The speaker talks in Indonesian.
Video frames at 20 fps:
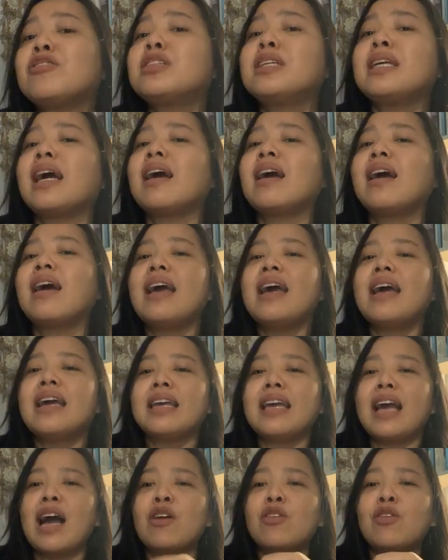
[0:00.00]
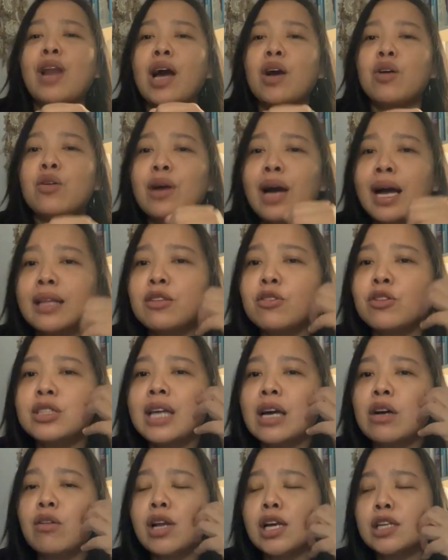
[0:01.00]
itu sih hmm. yang yang aku lakukan. Terus
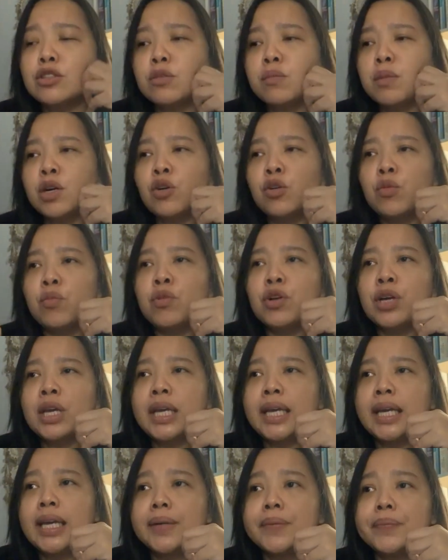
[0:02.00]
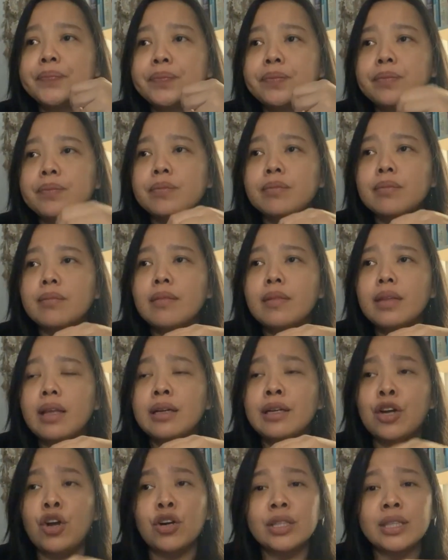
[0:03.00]
aku langsung menghubungi
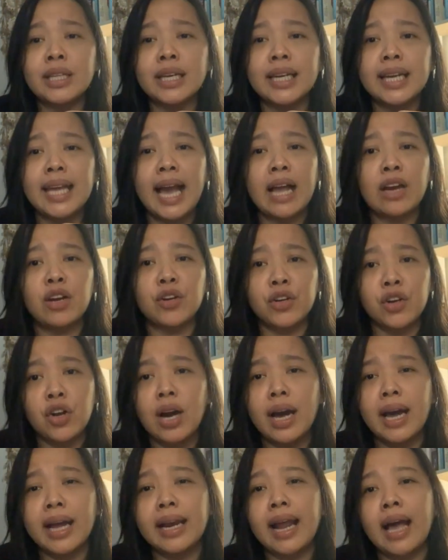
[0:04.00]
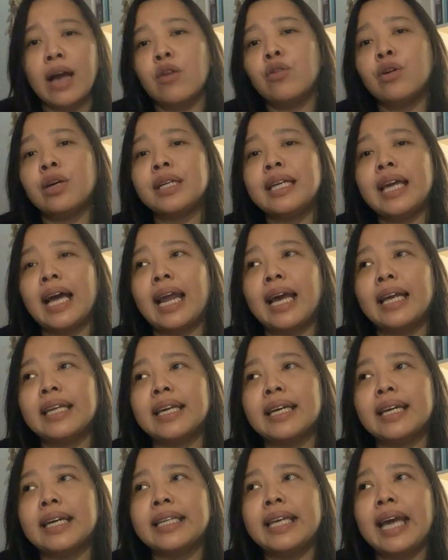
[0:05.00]
dokter di Halodoc karena aku
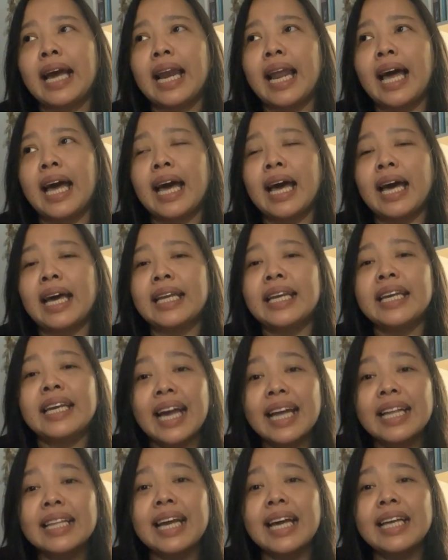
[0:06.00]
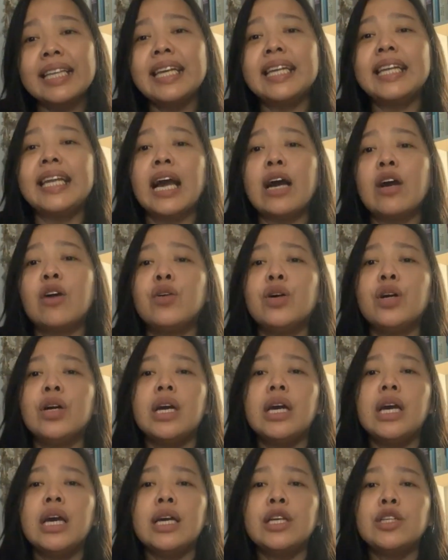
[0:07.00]
gejalanya gejala ringan kan. Jadi aku
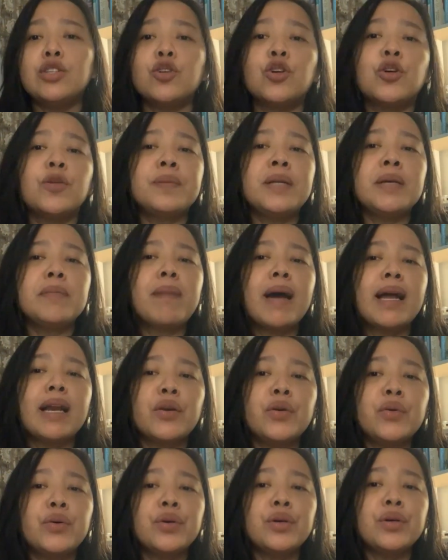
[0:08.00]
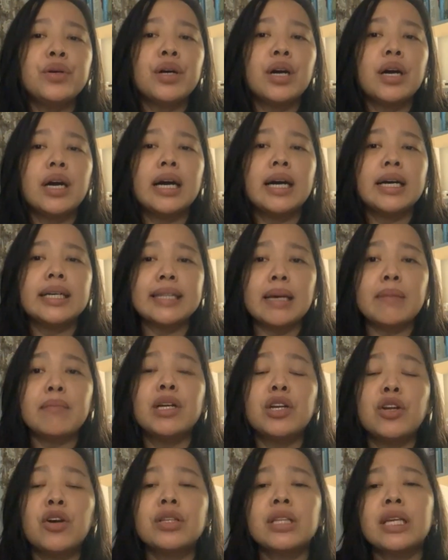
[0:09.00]
cukup dipandu uh, sama
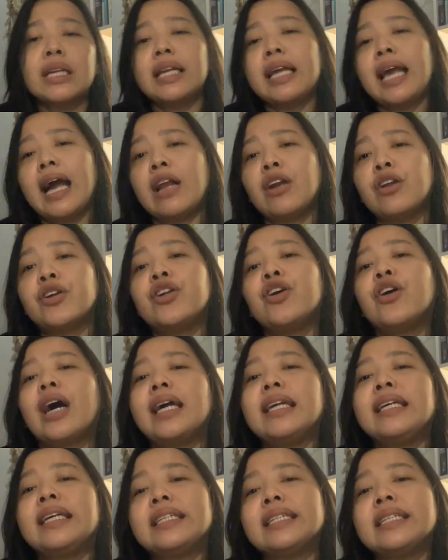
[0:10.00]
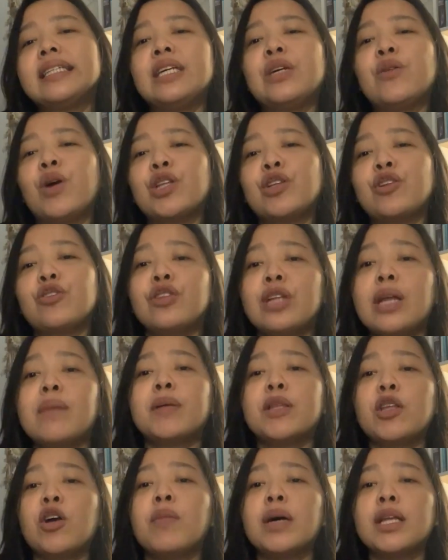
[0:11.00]
dokter di Halodoc aja sih. Waktu itu
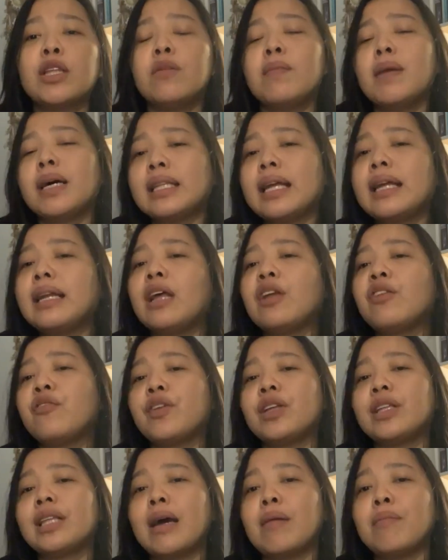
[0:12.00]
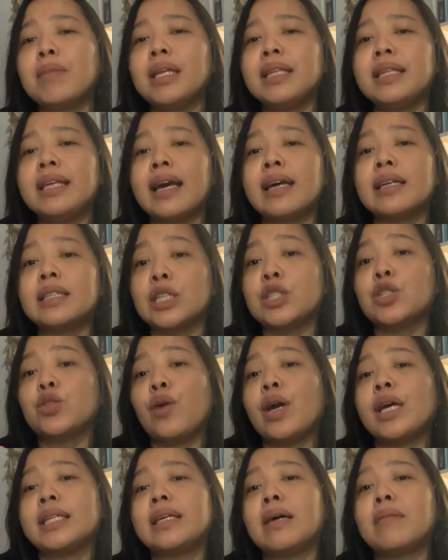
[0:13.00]
dapat hmm. obat-obatan dan vitamin yang
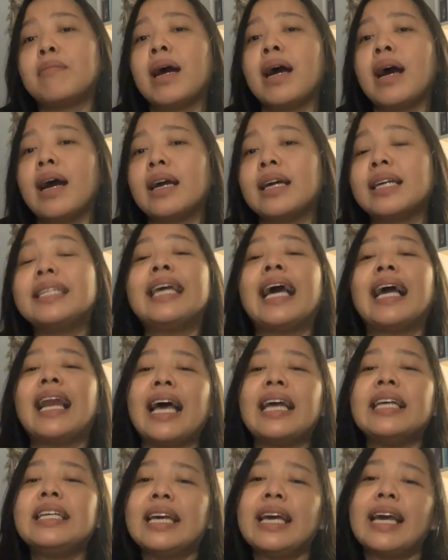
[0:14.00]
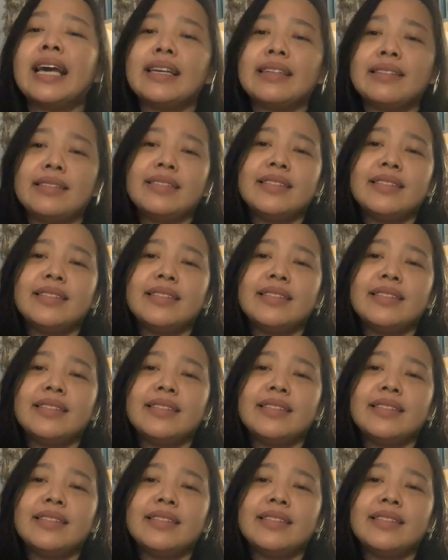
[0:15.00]
sesuai sama gejalanya.